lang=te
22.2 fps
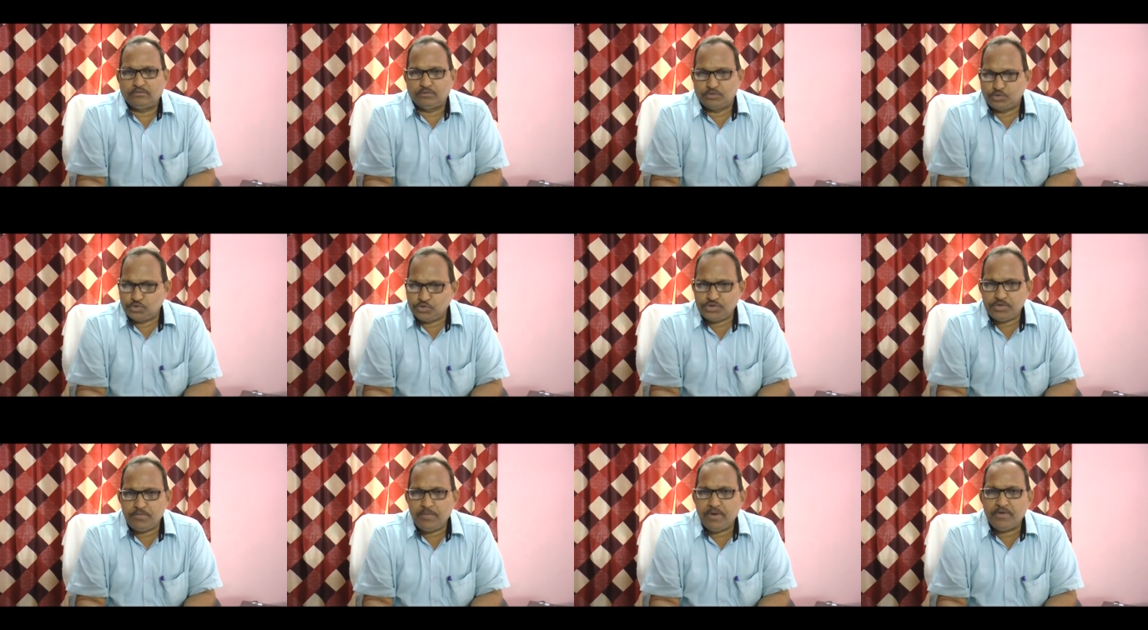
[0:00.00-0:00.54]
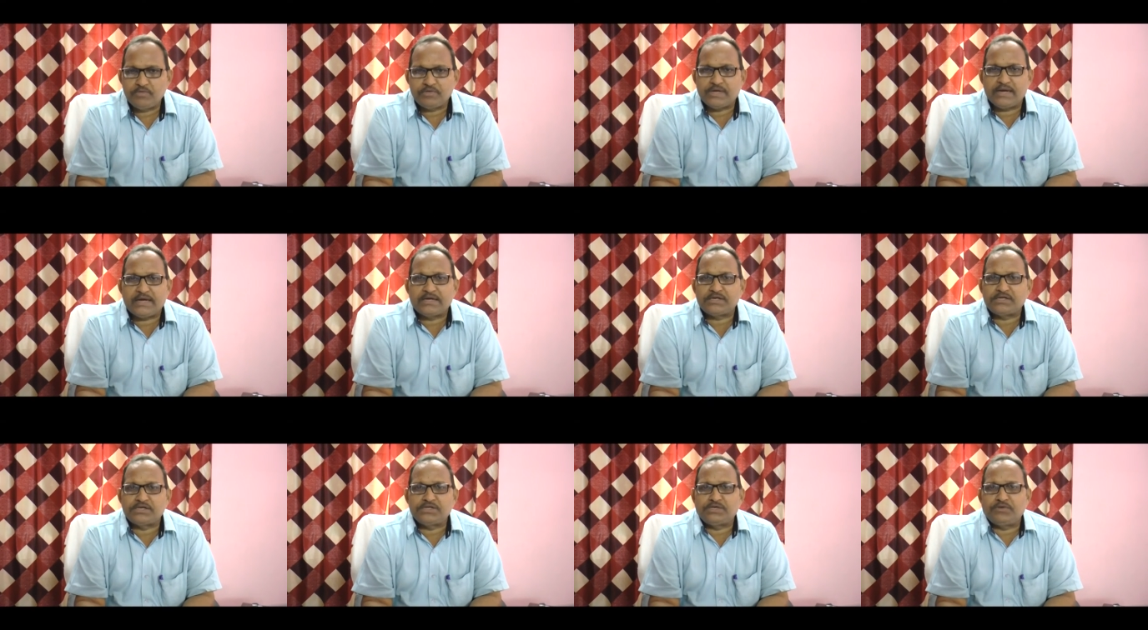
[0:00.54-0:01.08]
చూసి మేము
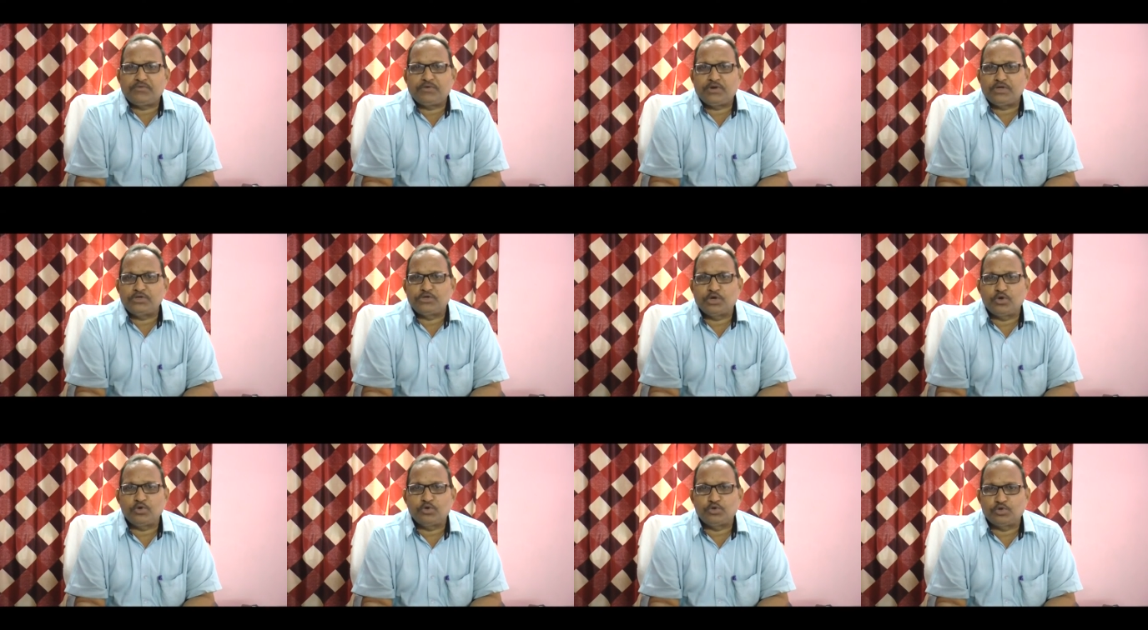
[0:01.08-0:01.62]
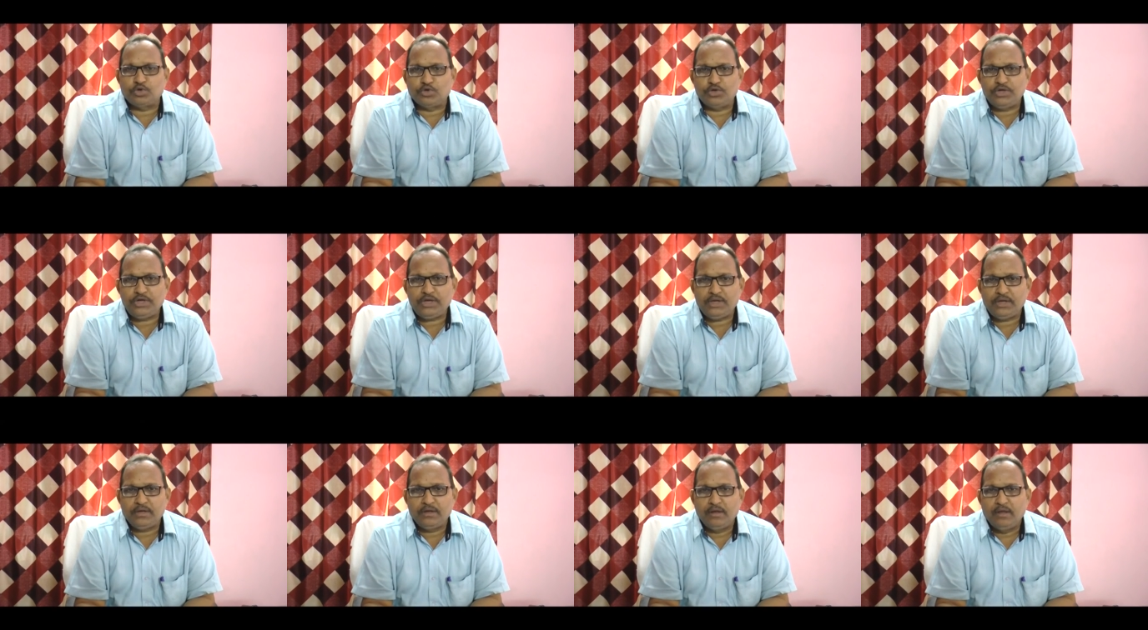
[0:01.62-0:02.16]
సెలక్షన్స్ ఇవ్వడం
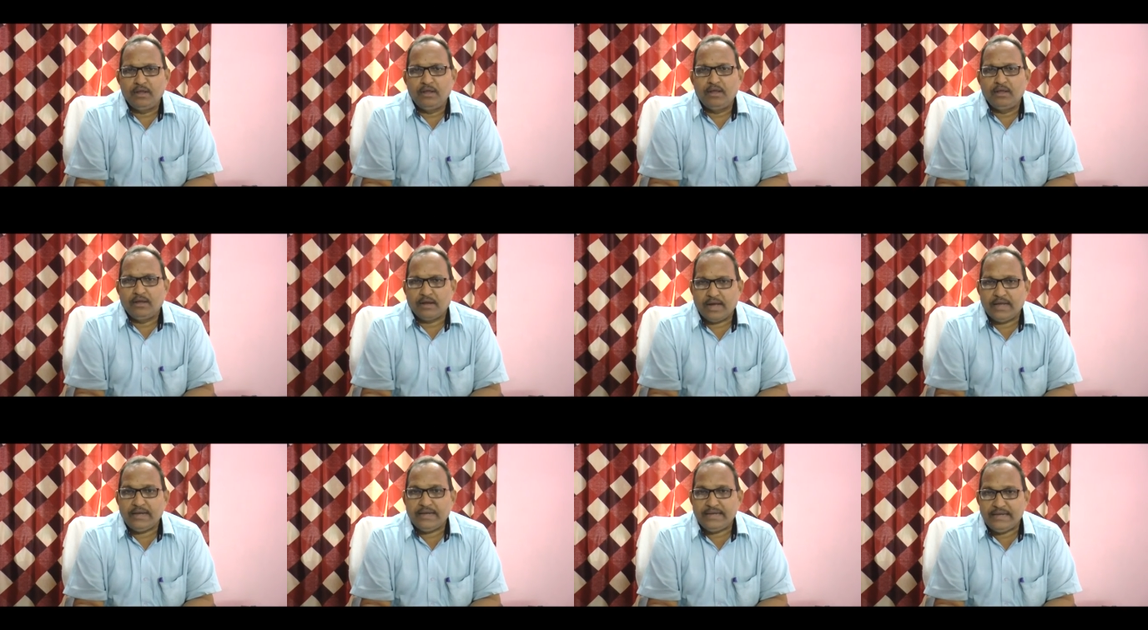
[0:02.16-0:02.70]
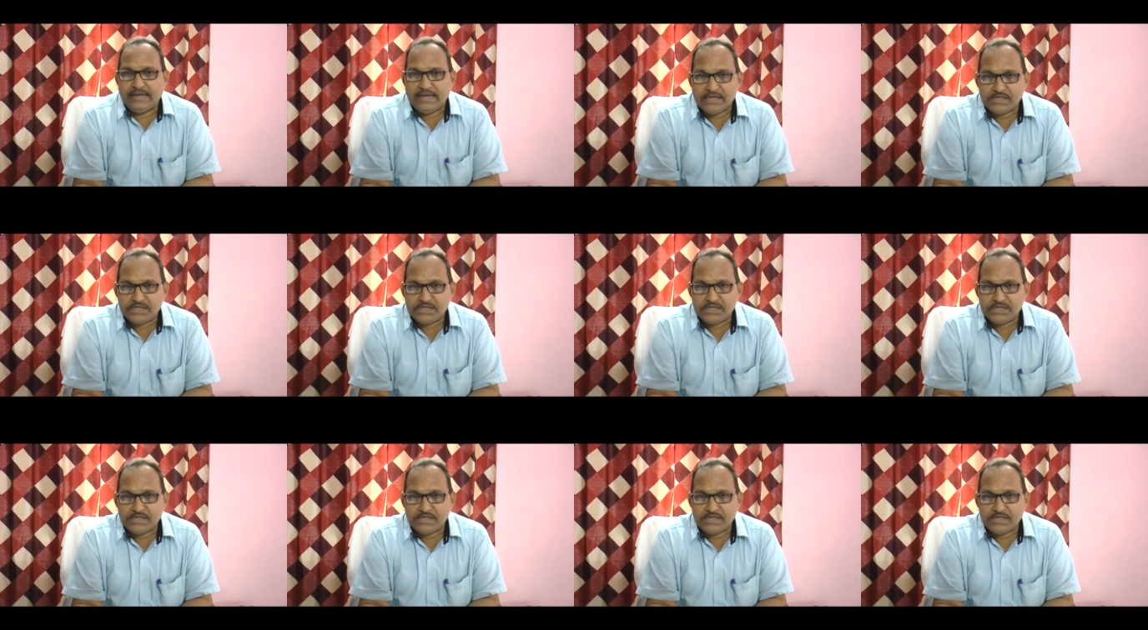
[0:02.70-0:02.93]
జరుగుతోంది కానీ ఈ